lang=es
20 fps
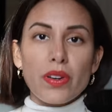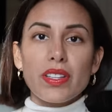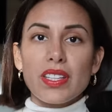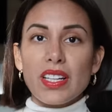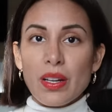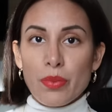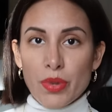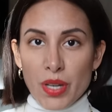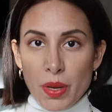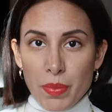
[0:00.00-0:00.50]
y ahorita
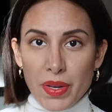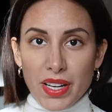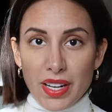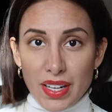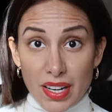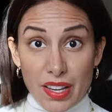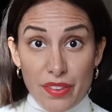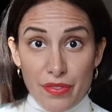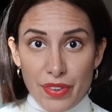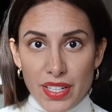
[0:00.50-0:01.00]
les voy a explicar
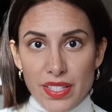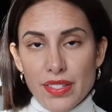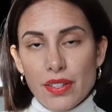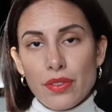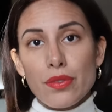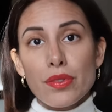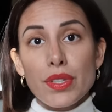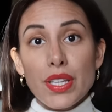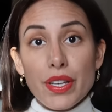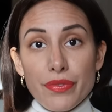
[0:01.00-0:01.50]
la diferencia
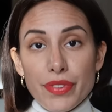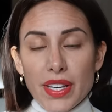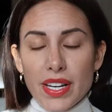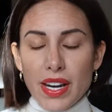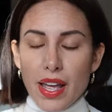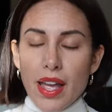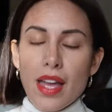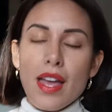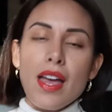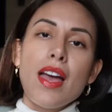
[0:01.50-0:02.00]
con un
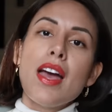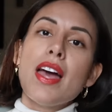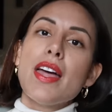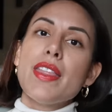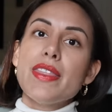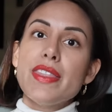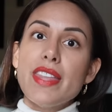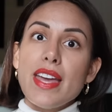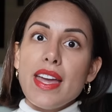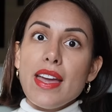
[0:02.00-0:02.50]
desfile,
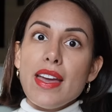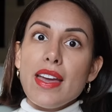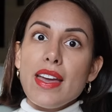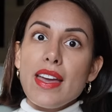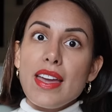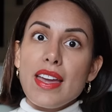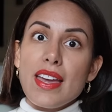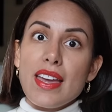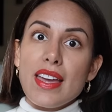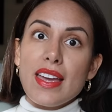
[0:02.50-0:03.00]
de
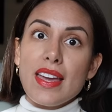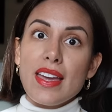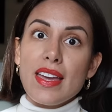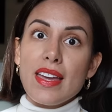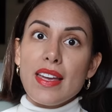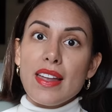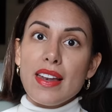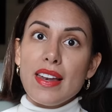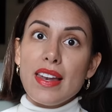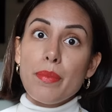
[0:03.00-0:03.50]

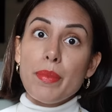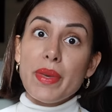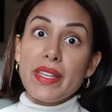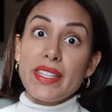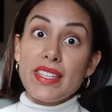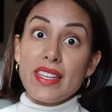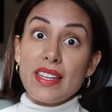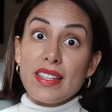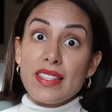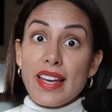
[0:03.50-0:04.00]
eh, Le
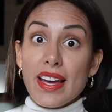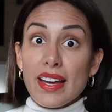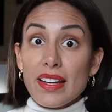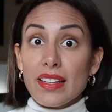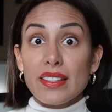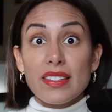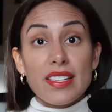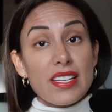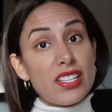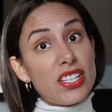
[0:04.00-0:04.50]
Métier d'Art de